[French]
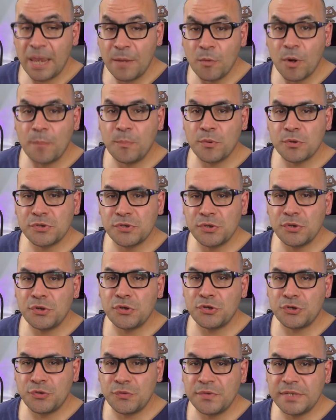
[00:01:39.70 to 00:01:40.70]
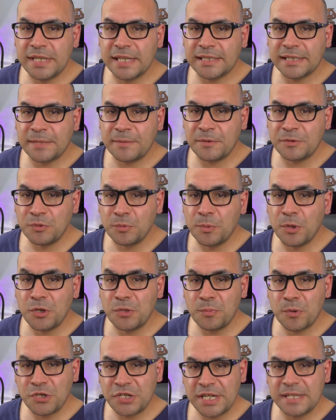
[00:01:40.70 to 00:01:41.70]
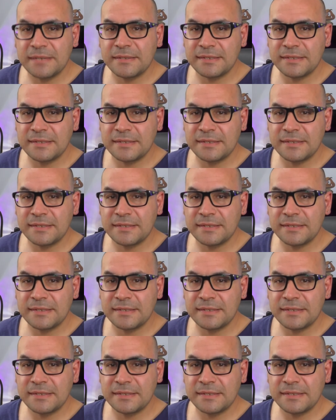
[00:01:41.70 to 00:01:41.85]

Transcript: Et moi pour ce, je vous dis à très bientôt pour une prochaine.